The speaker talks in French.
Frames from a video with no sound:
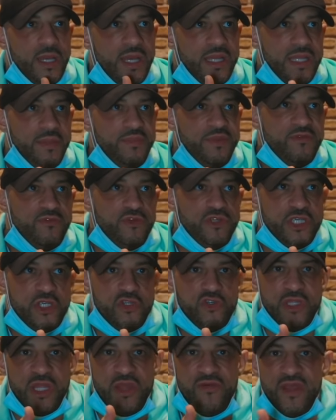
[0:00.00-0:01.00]
Adaptez votre
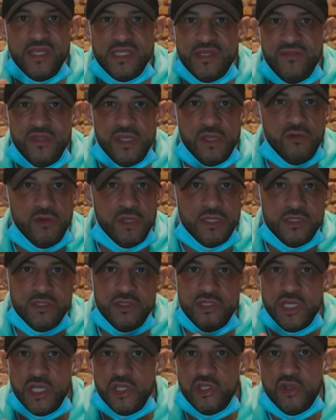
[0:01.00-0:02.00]
charge de travail, ça veut dire quoi
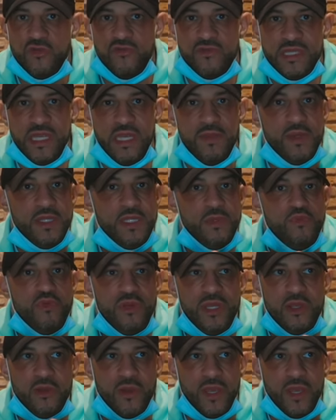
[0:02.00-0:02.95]
C'est une charge que vous allez manipuler